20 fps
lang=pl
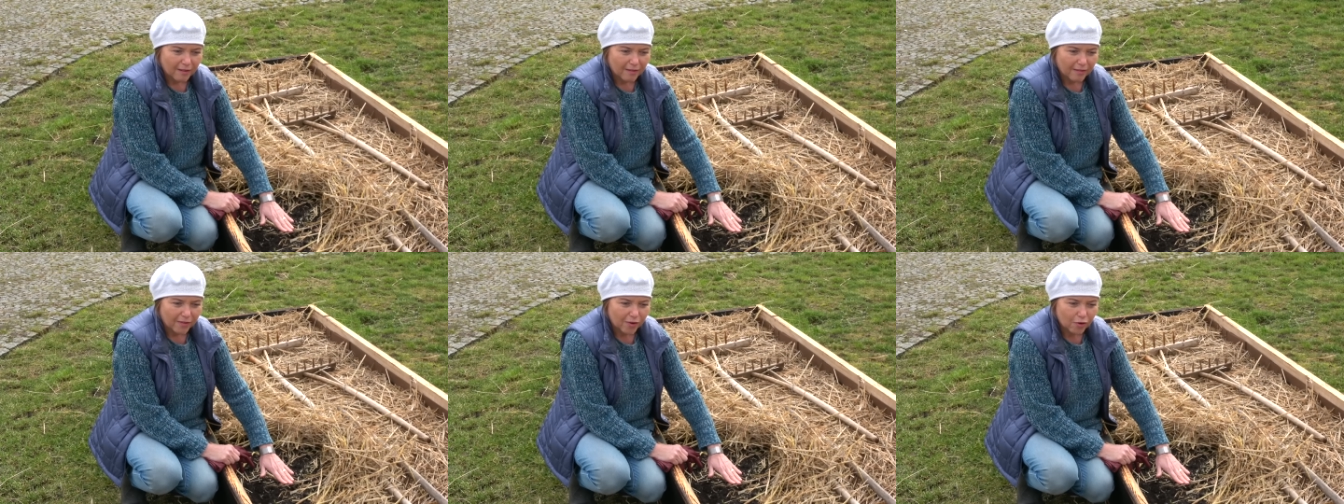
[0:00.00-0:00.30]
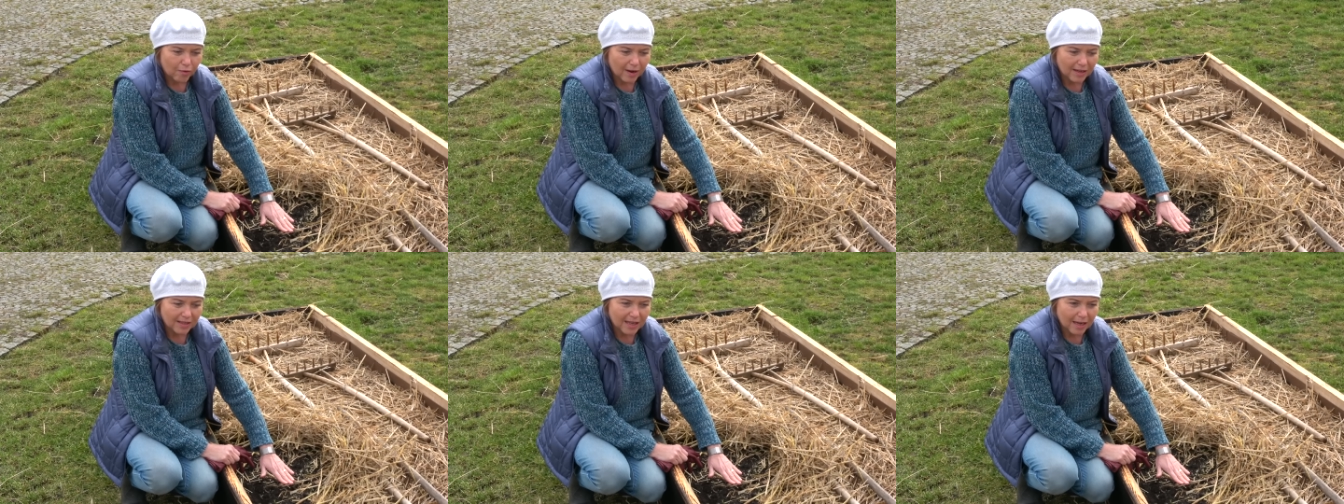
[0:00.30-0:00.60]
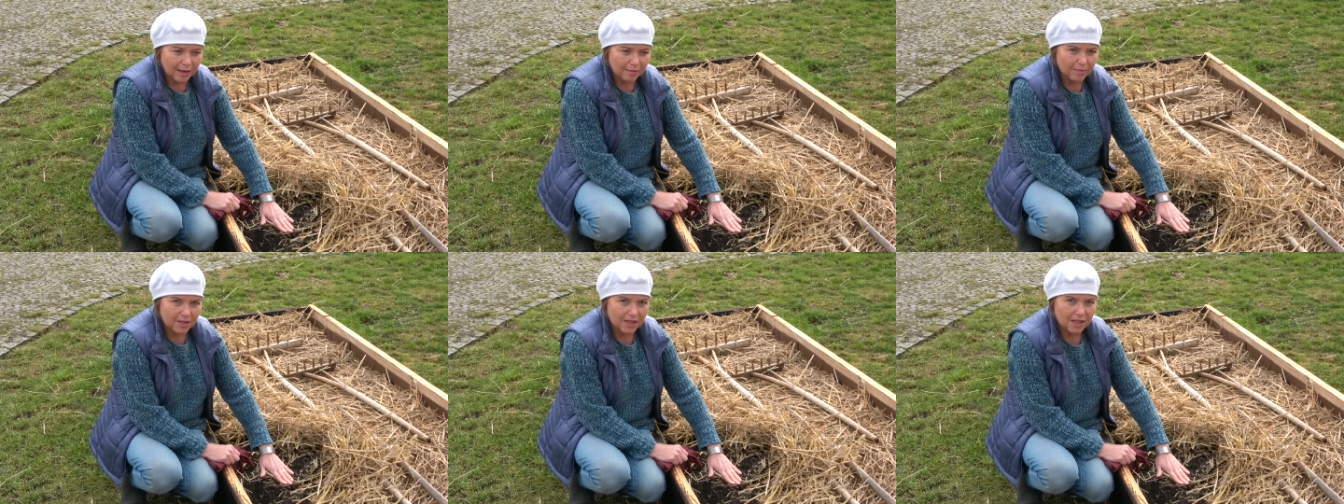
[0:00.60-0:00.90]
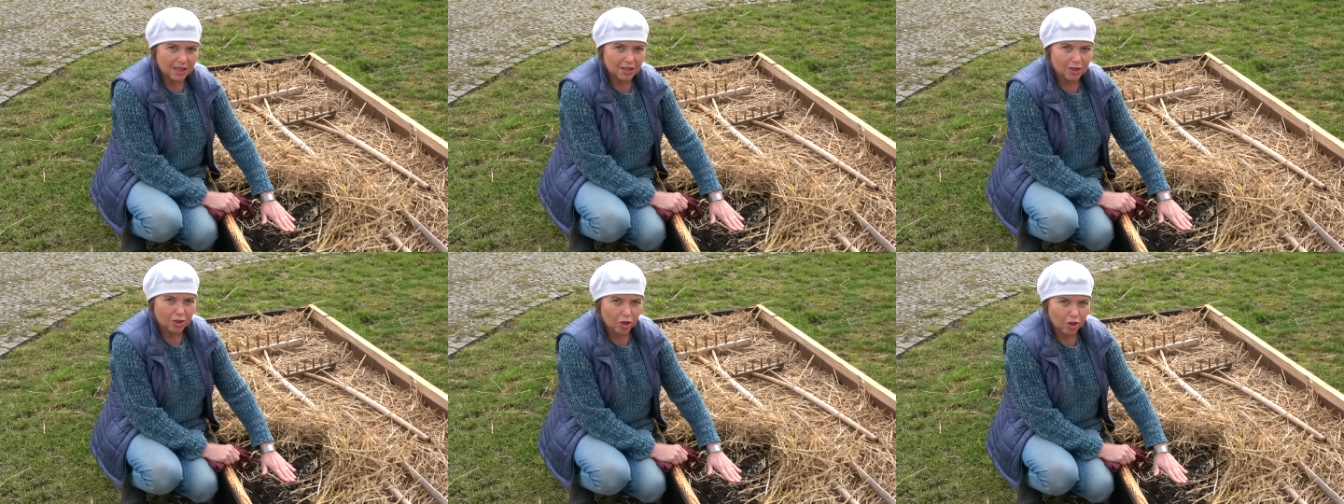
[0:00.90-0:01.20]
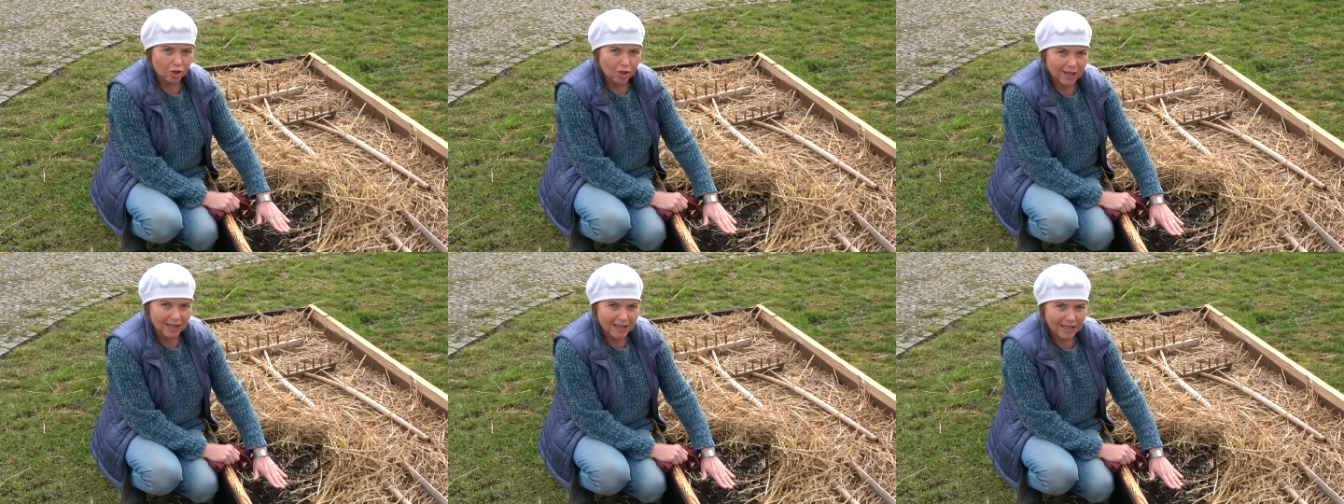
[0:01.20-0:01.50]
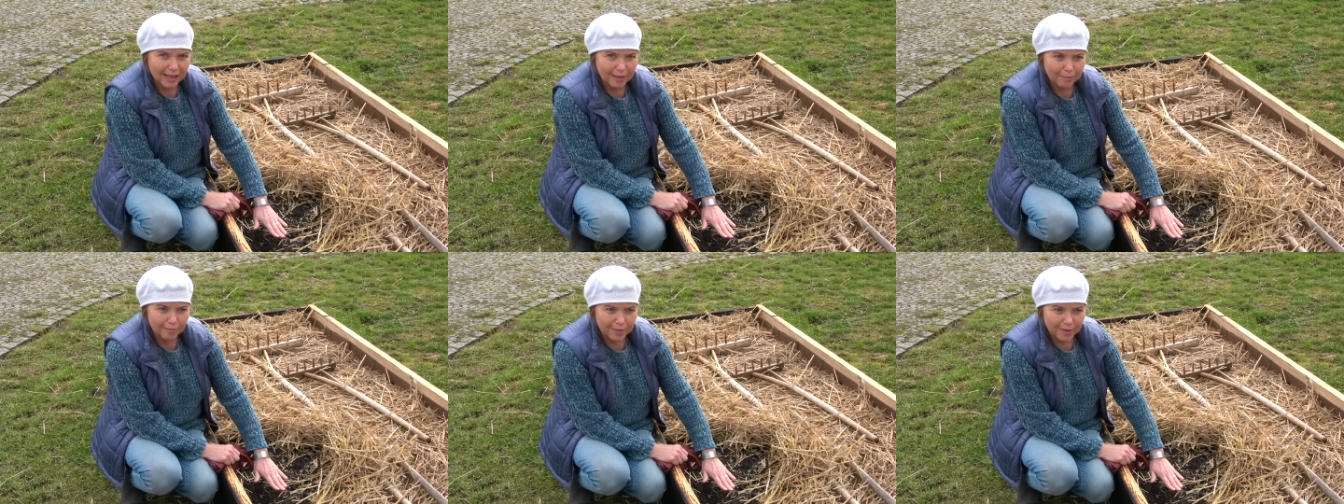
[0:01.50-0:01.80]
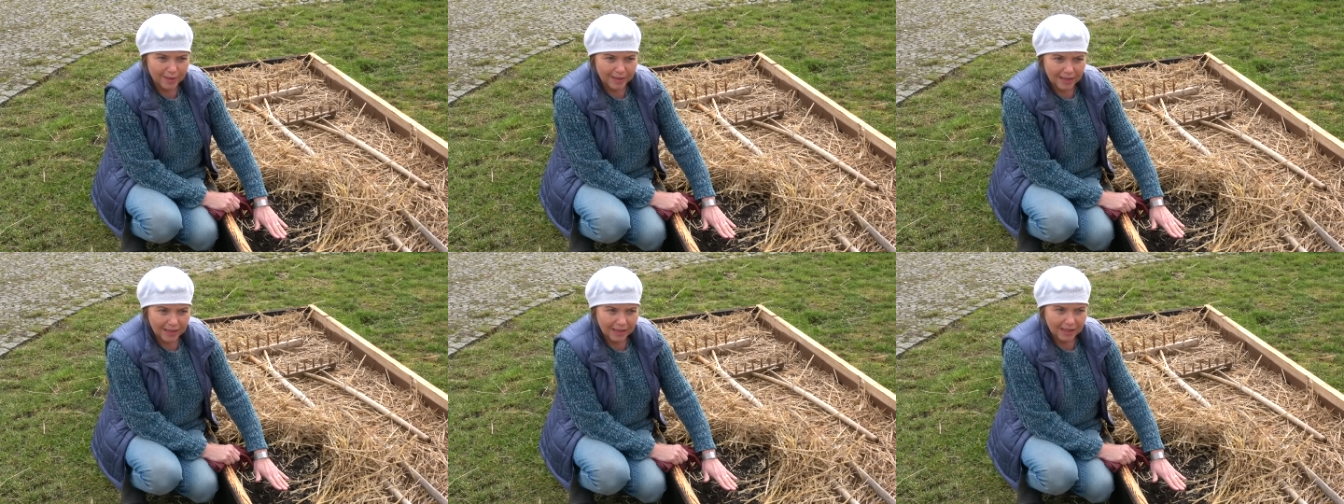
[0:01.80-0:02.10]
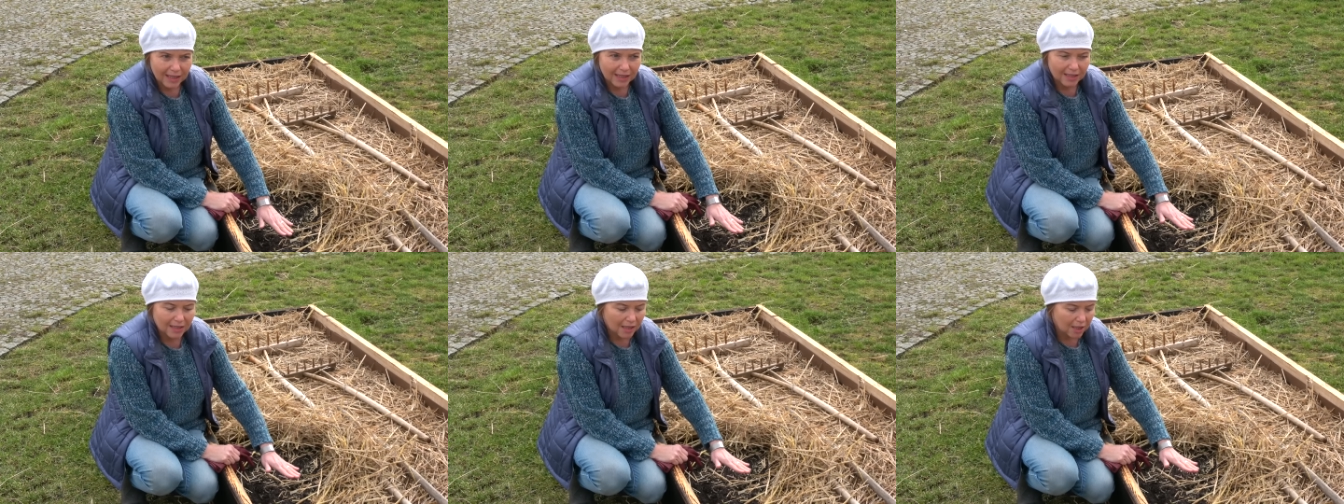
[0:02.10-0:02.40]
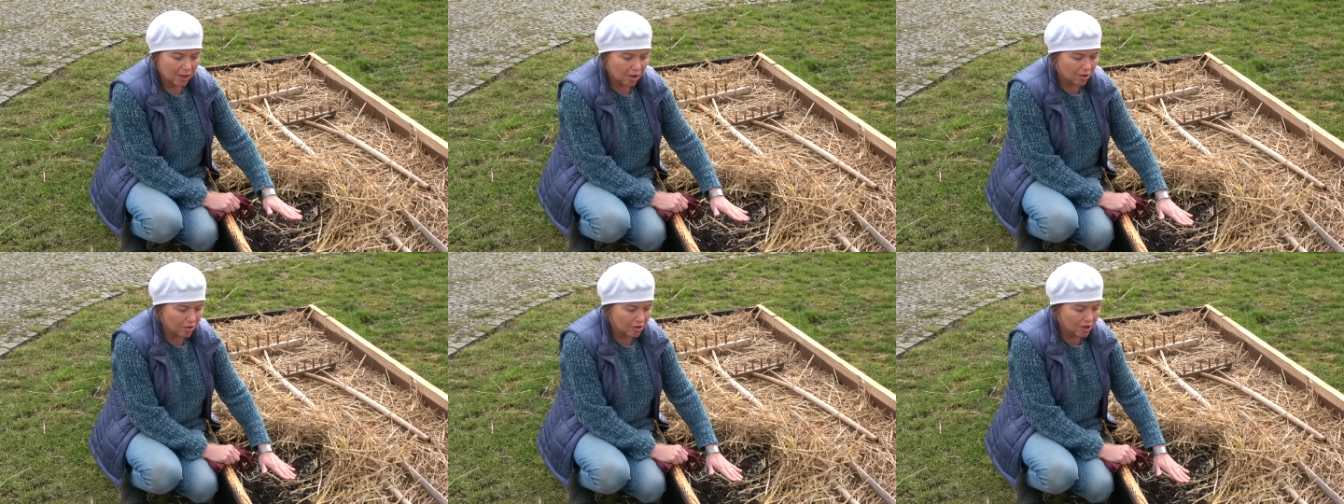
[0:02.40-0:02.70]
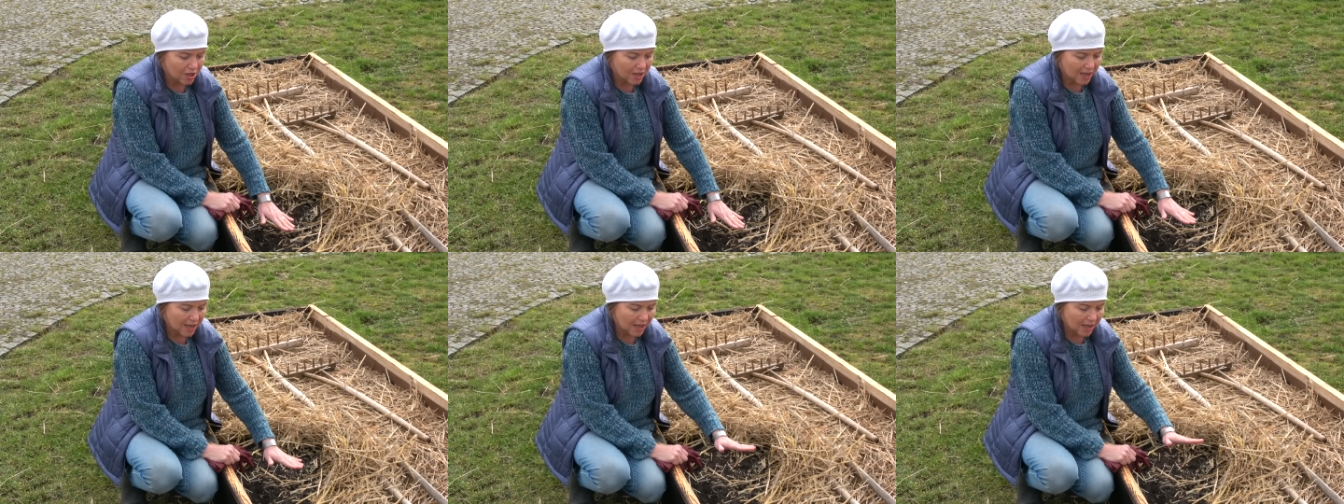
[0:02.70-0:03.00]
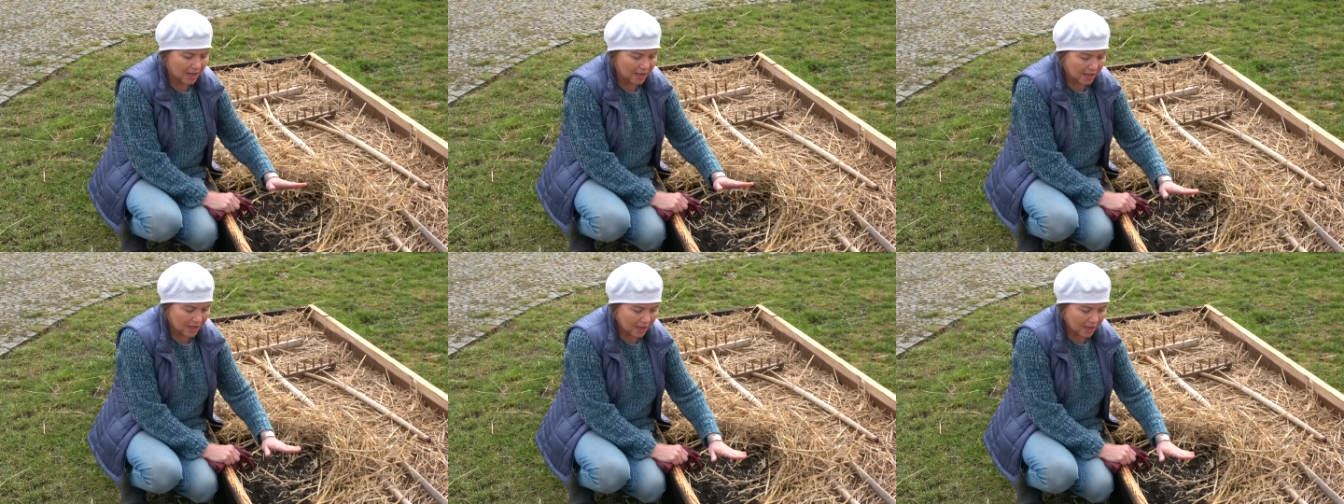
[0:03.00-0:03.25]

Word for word: wkładamy je do gleby, dlatego że